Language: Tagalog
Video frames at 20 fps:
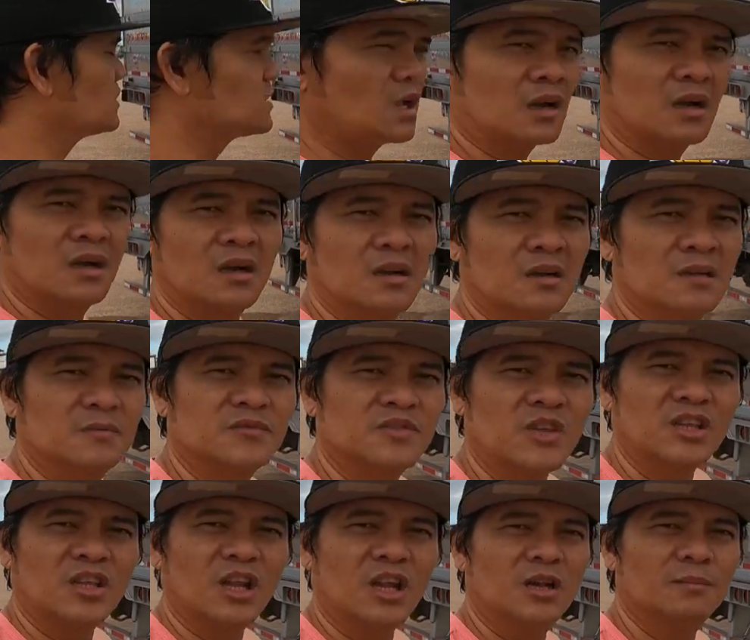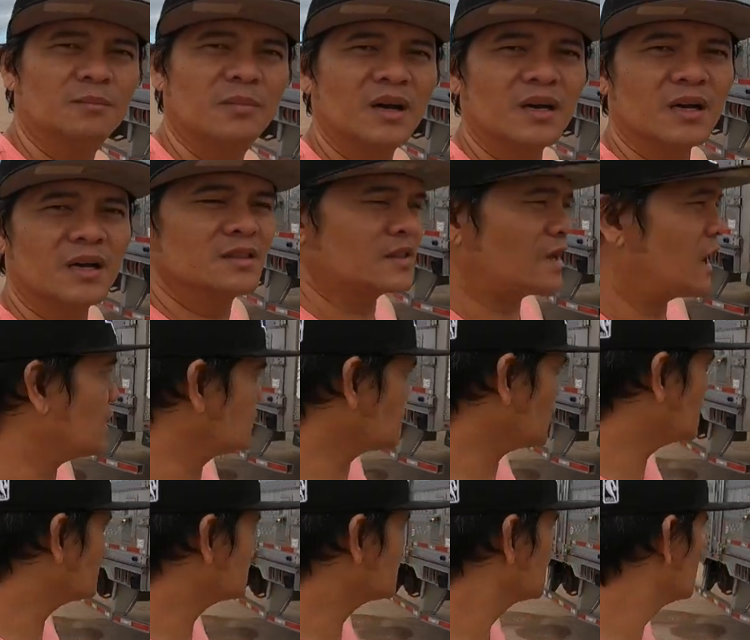yan ng dideliveran
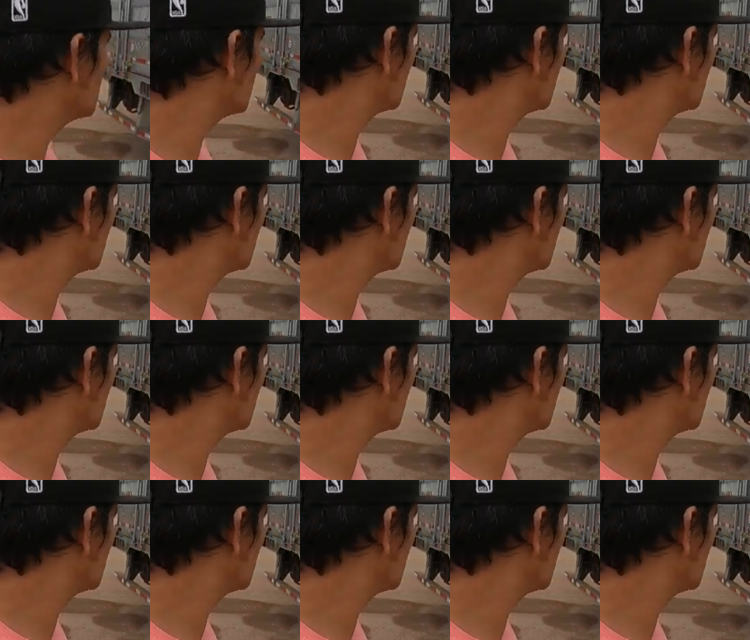natin